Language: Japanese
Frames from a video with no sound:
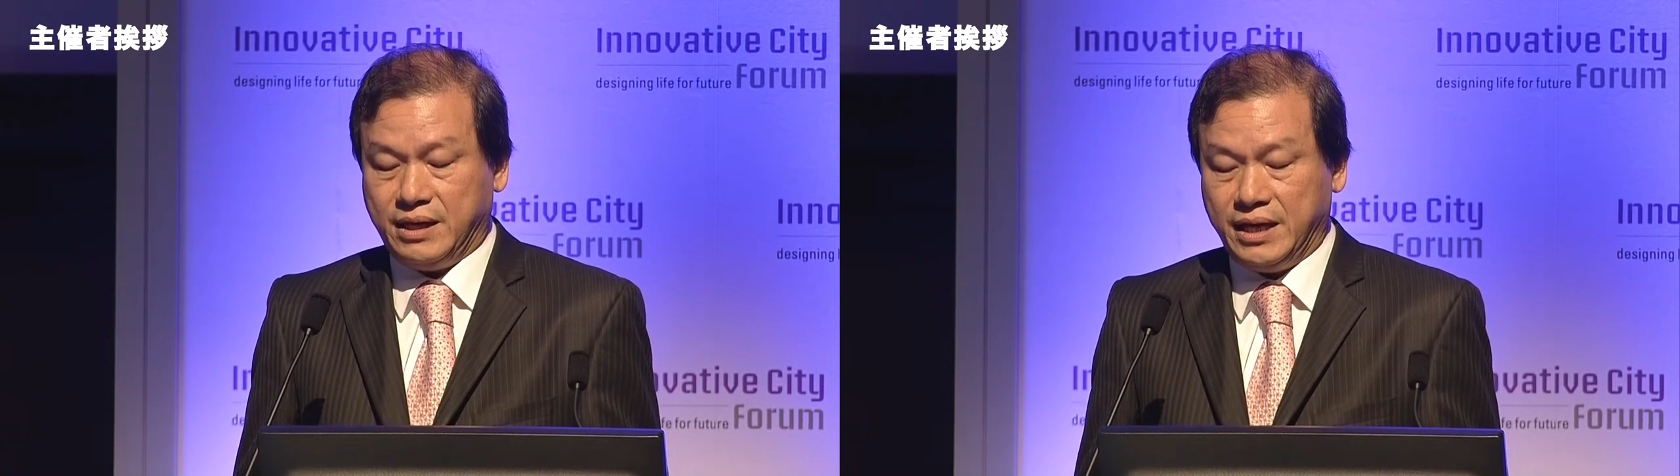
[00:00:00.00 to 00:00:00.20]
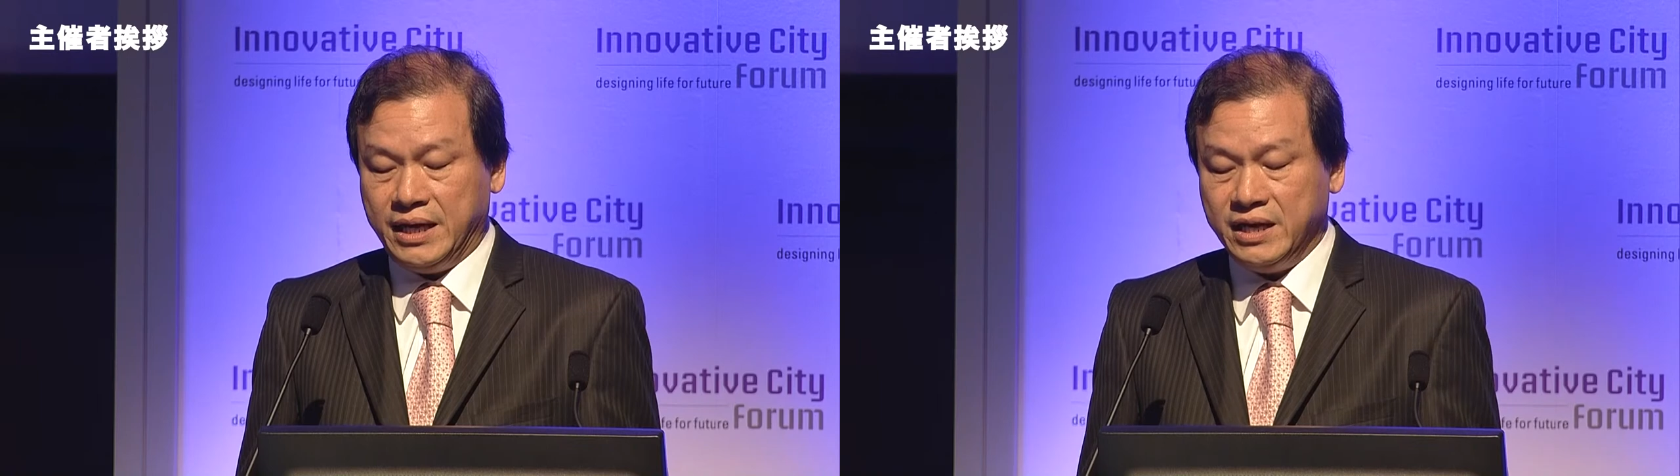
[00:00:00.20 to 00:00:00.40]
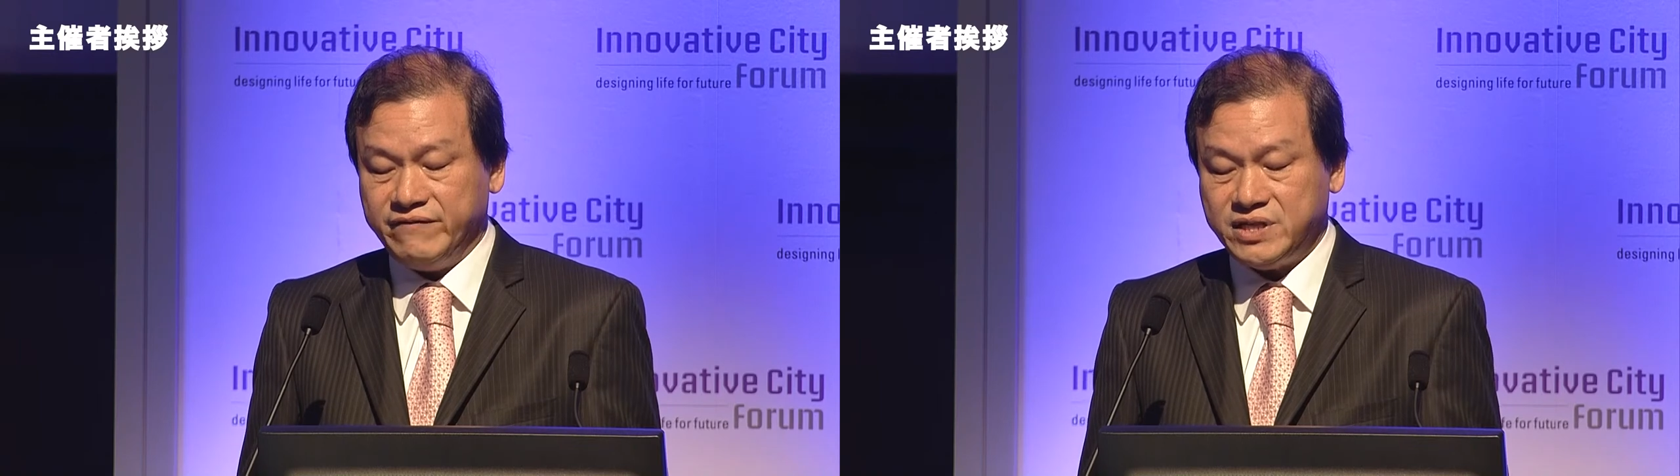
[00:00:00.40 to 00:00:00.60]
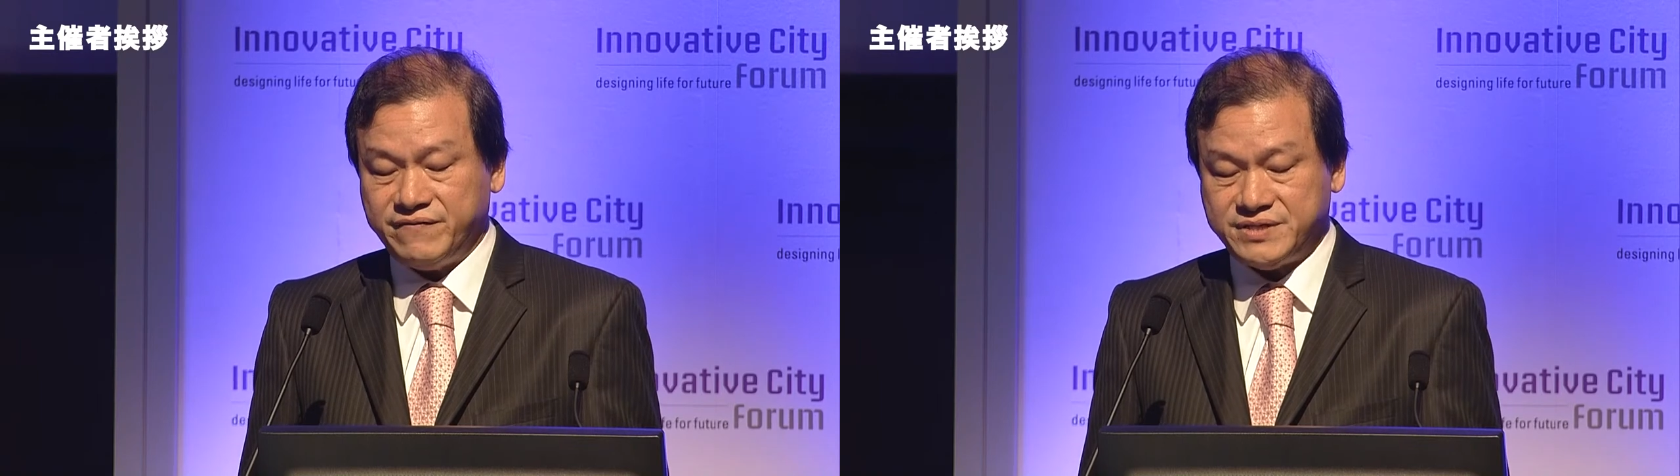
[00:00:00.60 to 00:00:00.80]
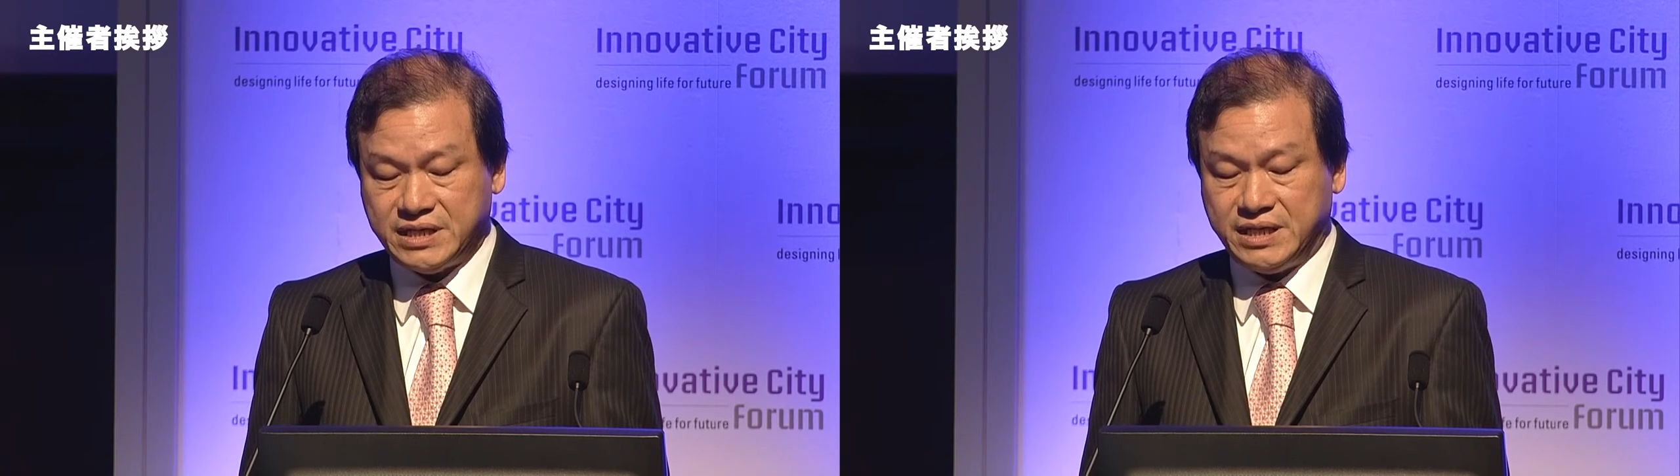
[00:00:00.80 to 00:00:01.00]
帰結をもた
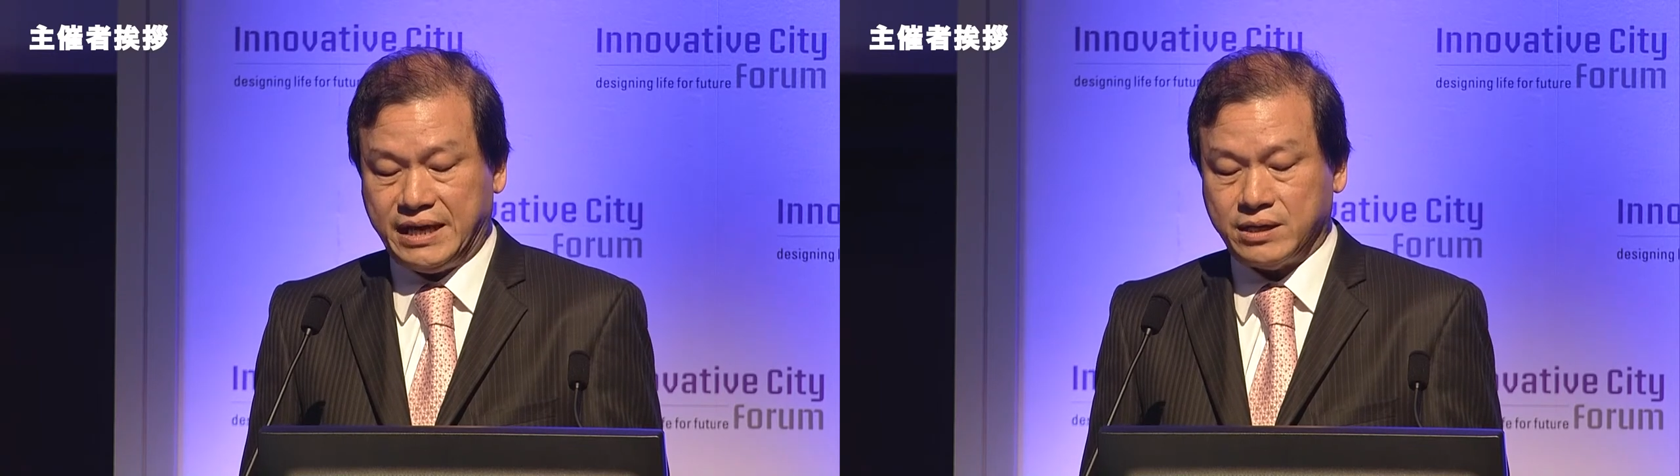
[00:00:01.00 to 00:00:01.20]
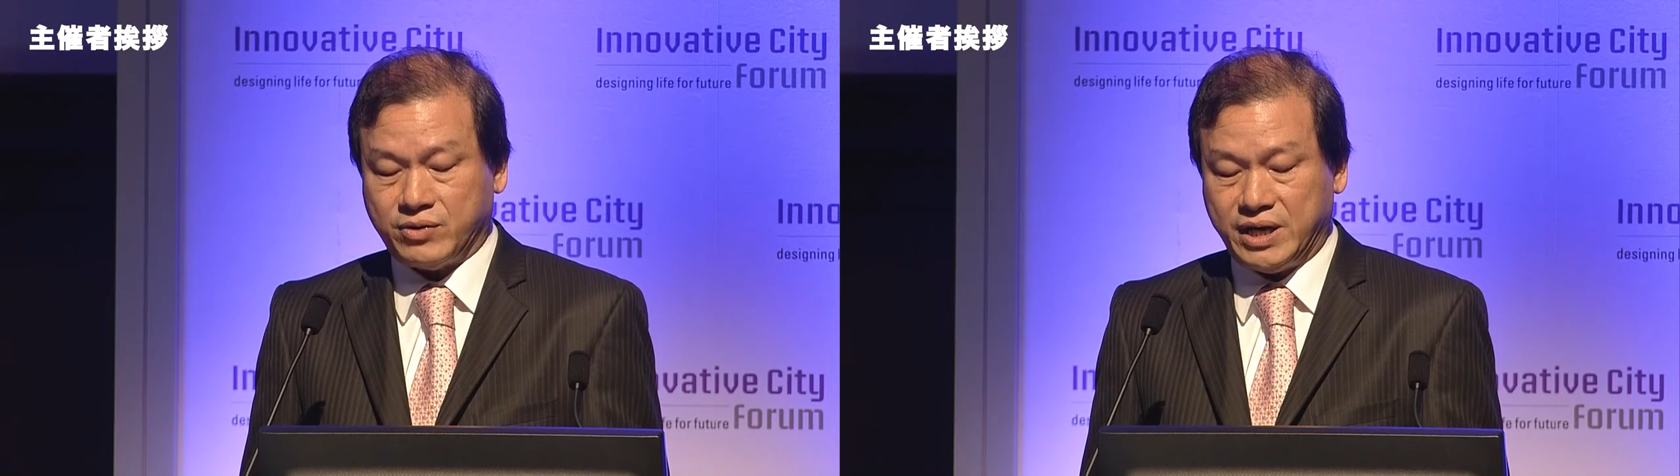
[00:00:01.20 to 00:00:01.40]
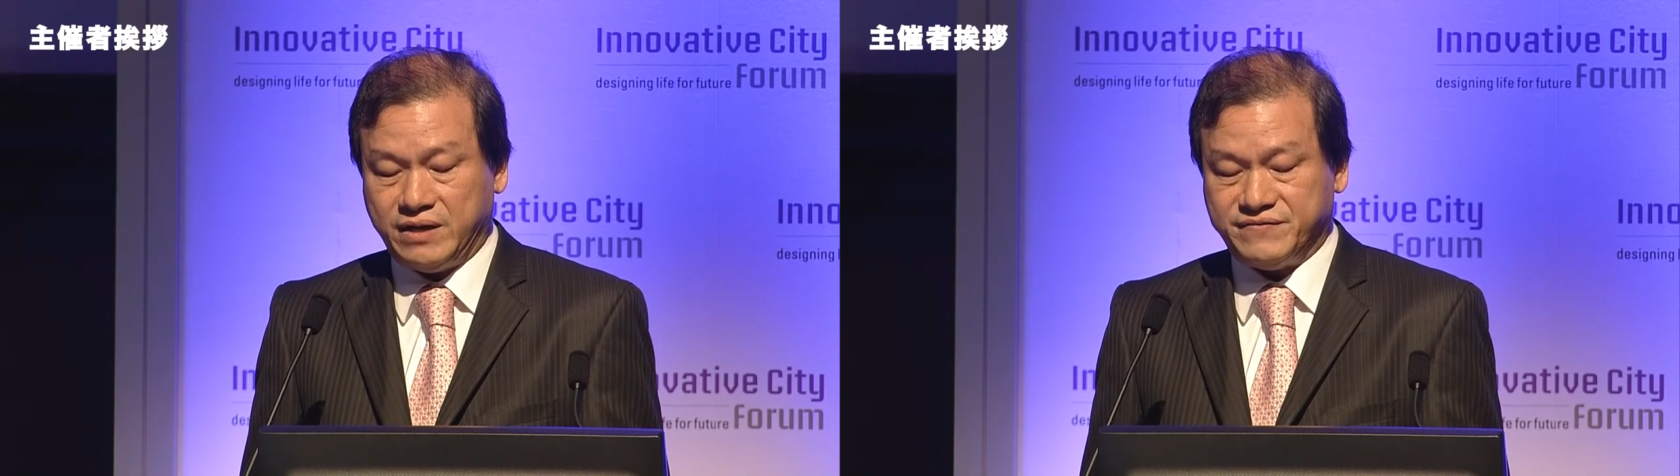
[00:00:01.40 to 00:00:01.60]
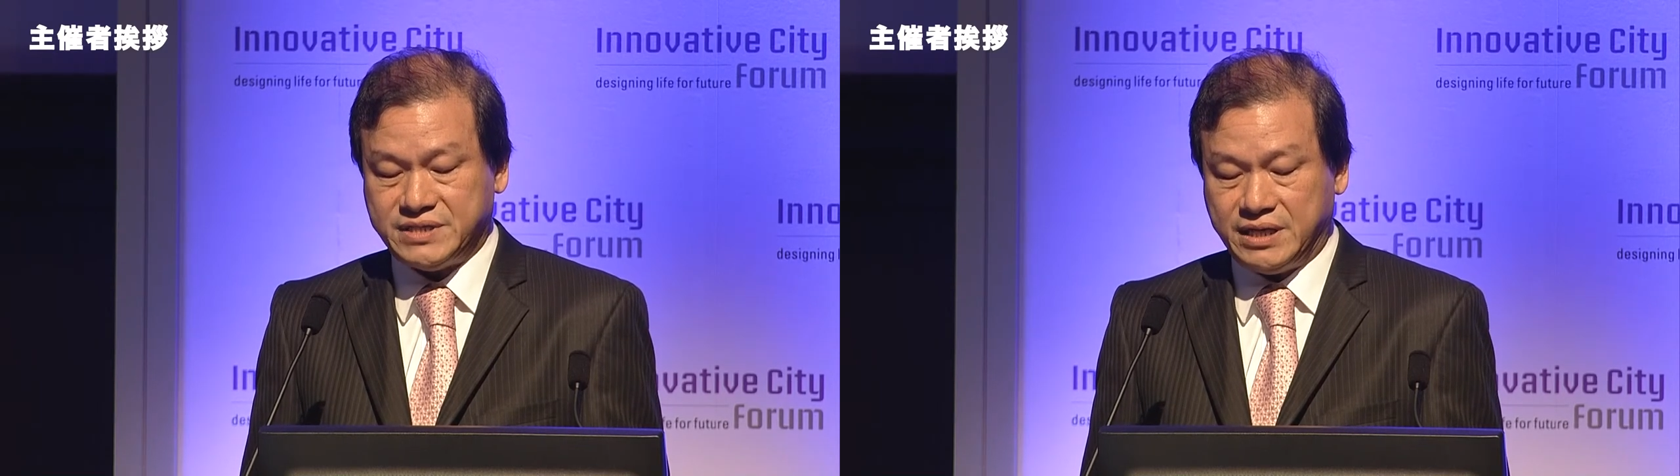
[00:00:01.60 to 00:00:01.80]
らすということがあります